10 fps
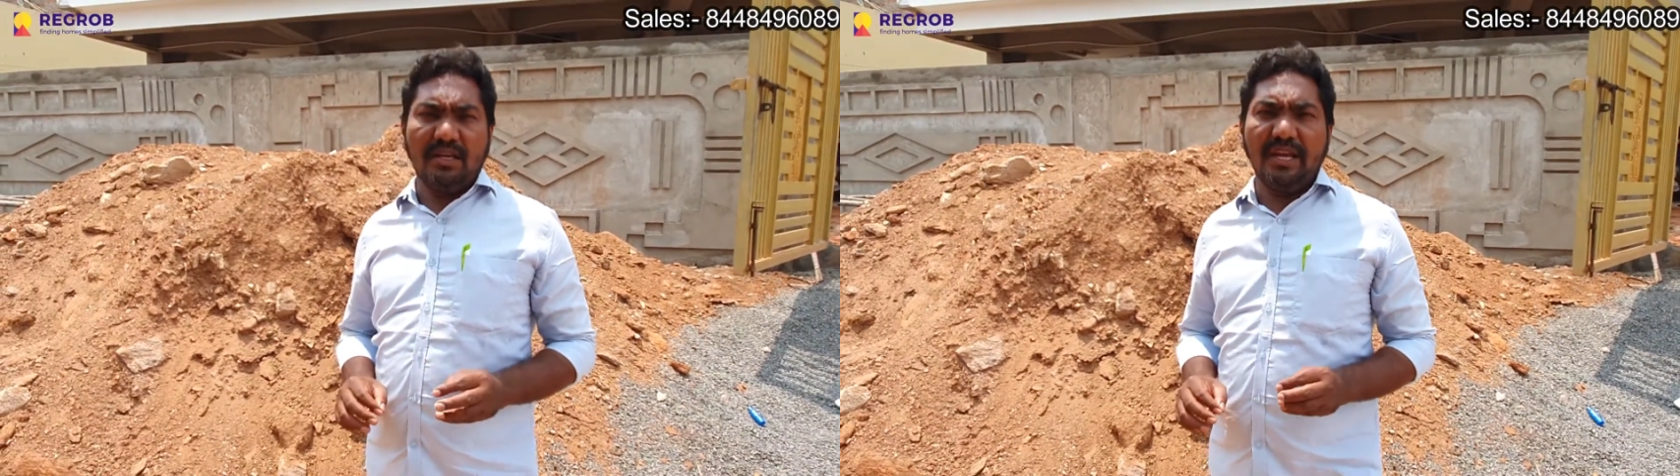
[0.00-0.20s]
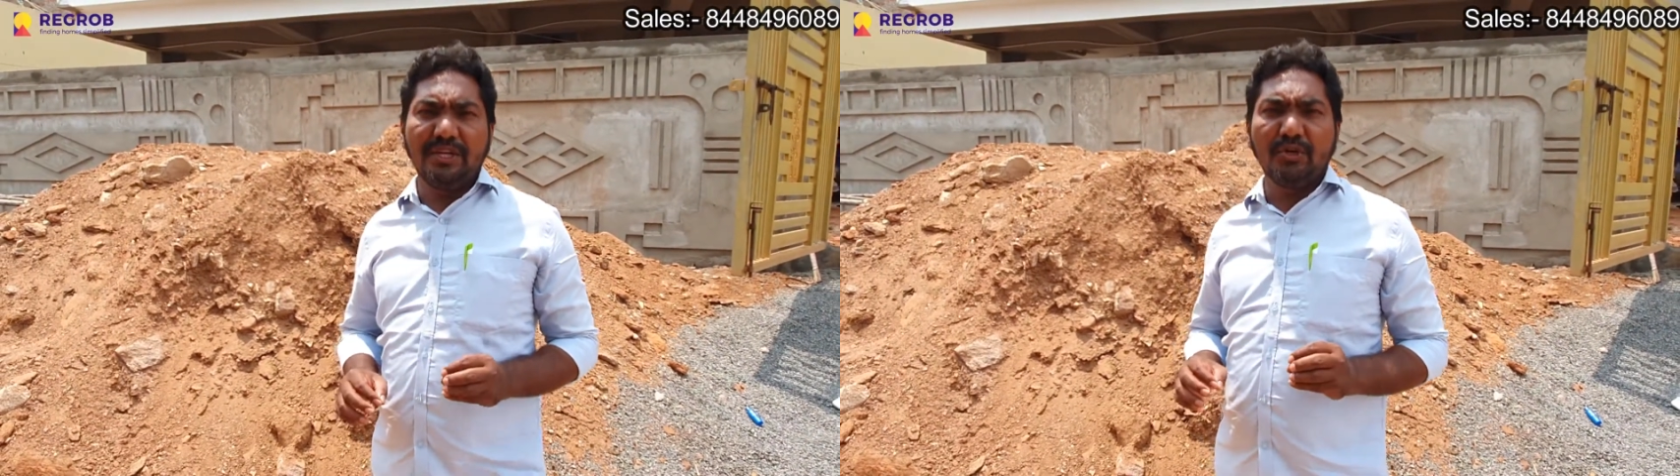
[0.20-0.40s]

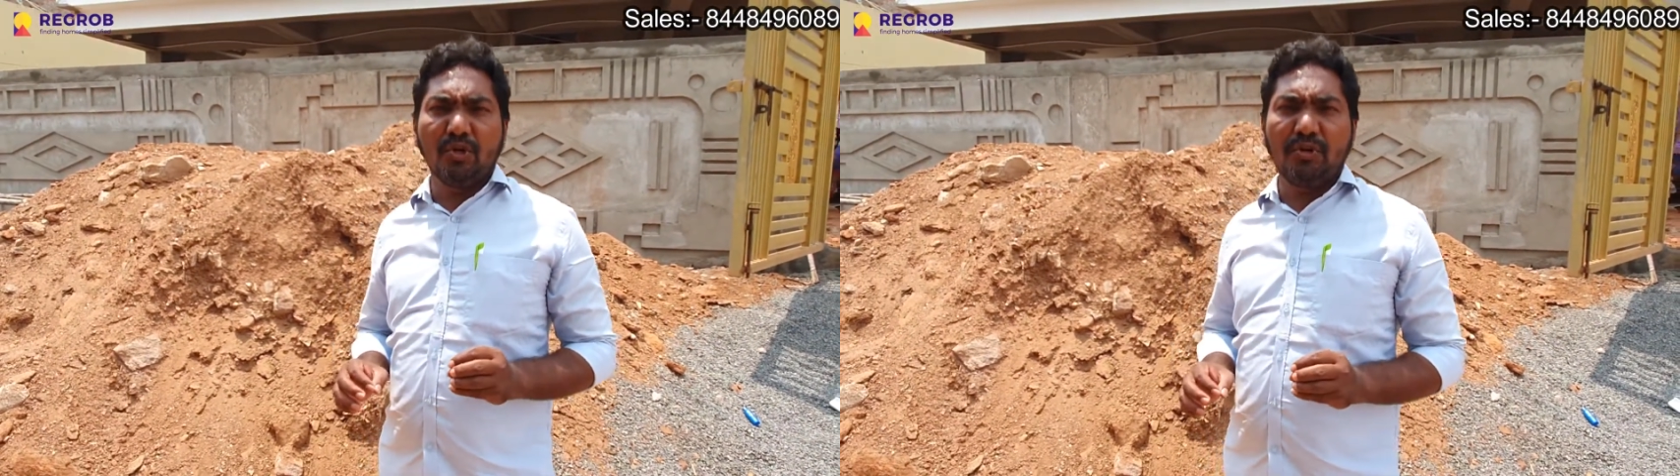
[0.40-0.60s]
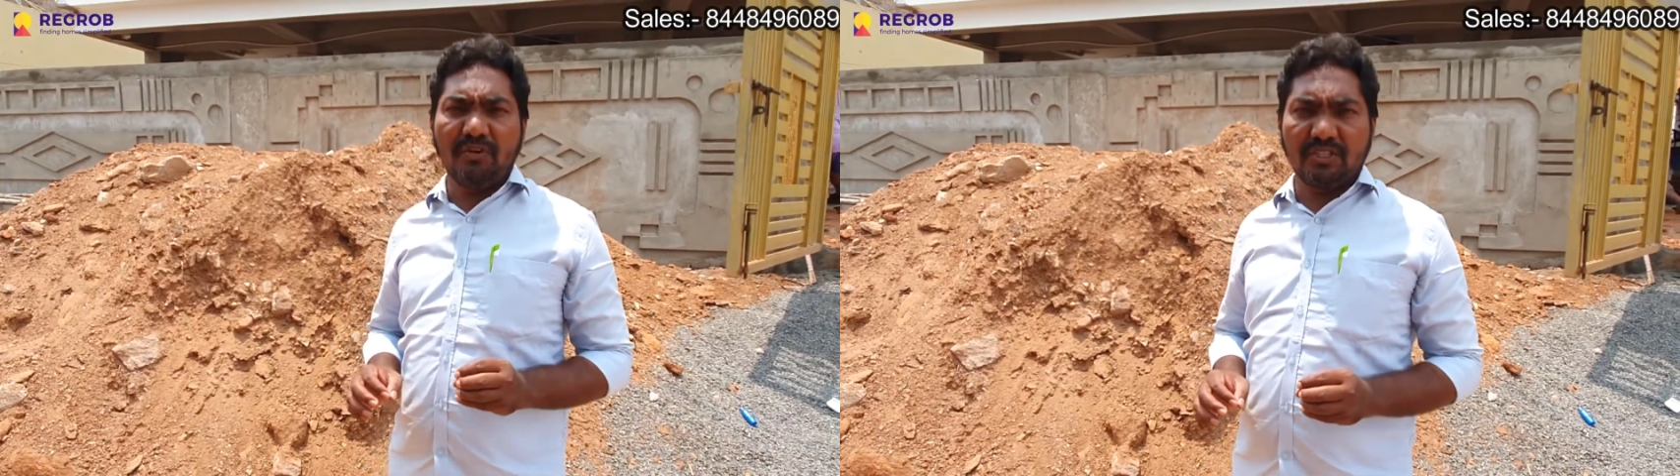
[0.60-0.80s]
ఎయిటీన్
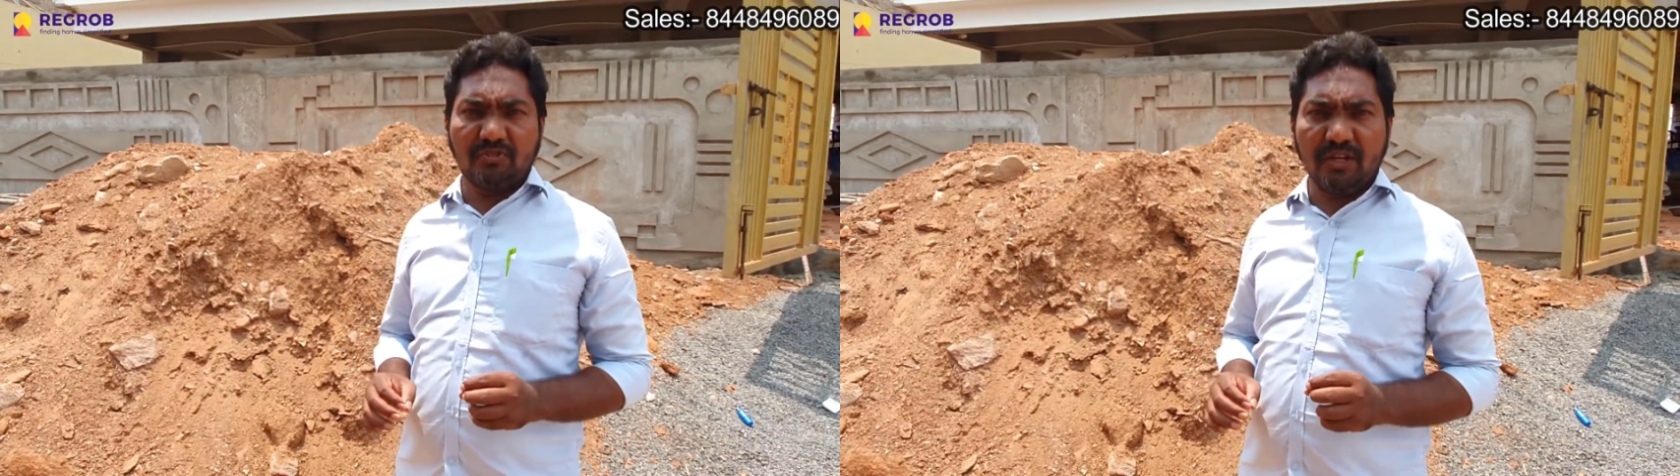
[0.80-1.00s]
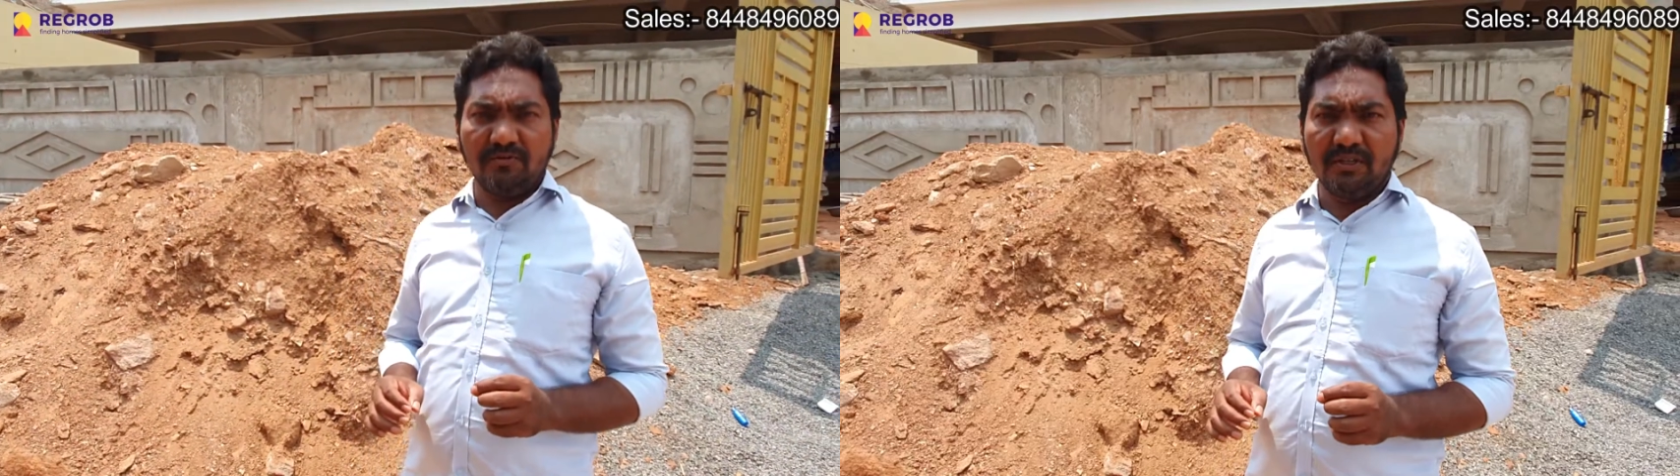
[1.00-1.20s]
ట్వంటీ ఫైవ్
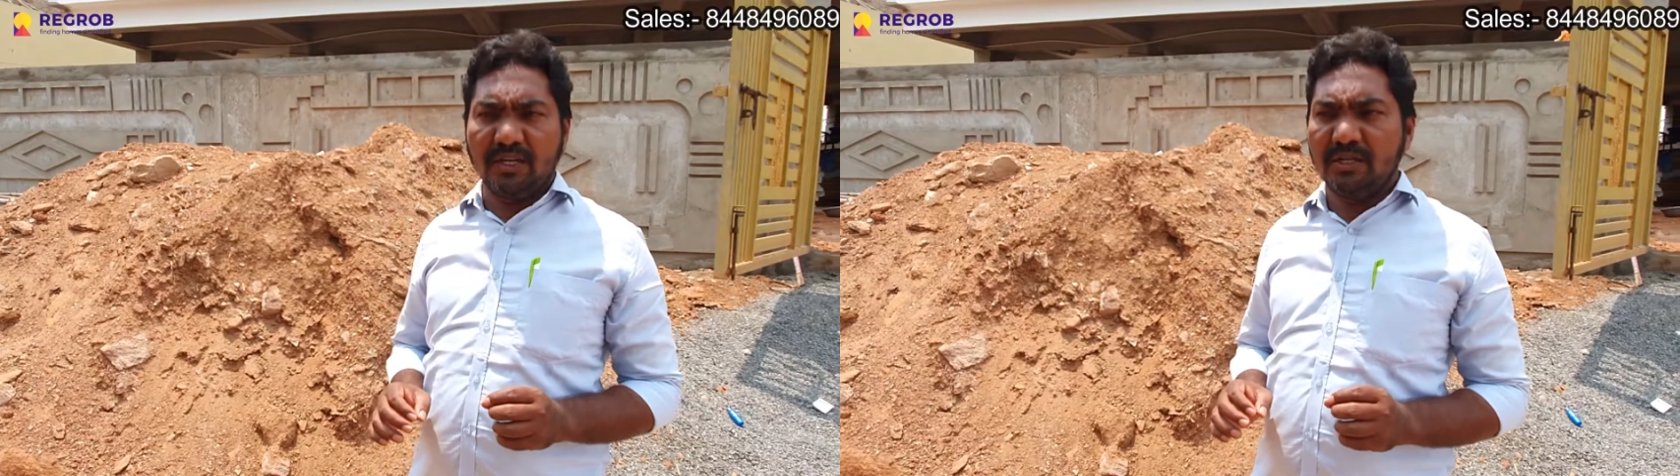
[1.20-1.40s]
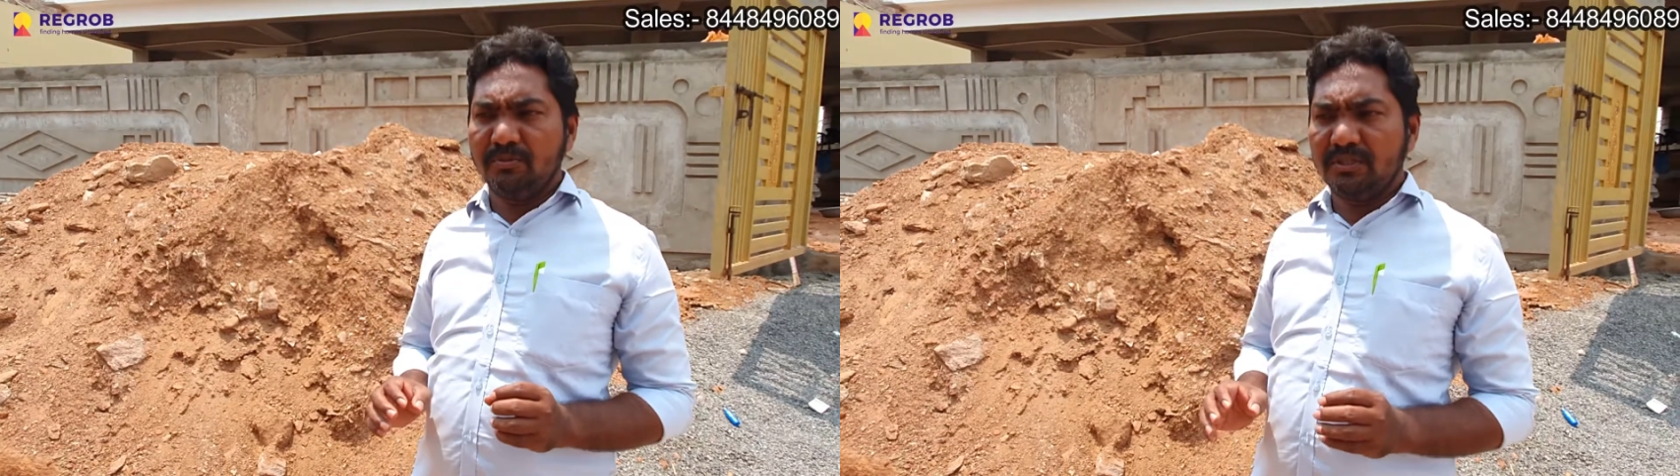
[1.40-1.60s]
స్క్వేర్ ఫీట్లో